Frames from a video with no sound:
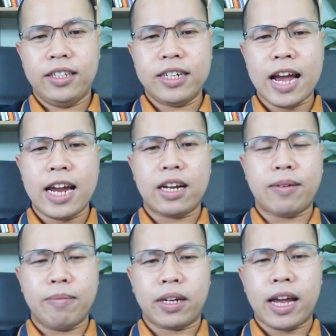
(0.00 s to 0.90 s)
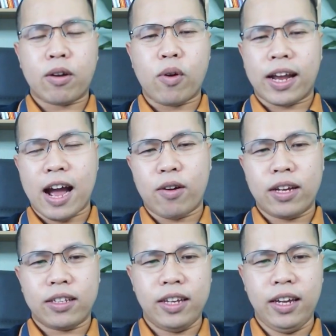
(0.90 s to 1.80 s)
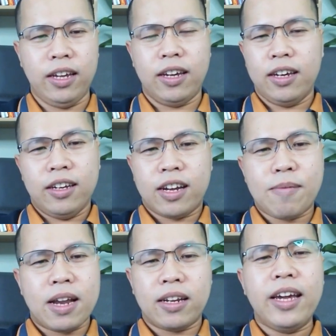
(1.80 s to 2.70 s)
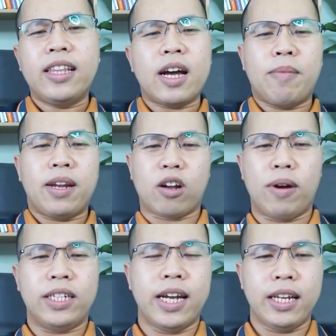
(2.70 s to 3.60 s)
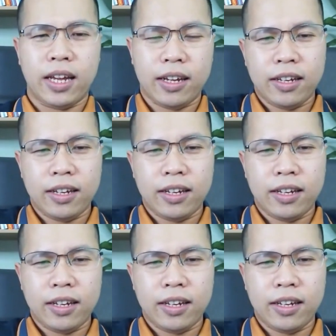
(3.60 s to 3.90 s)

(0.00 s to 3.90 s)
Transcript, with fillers: thứ hai là các bạn biết cách quảng cáo này, thì các bạn cứ yên tâm mà đặt cọc bán tranh đi.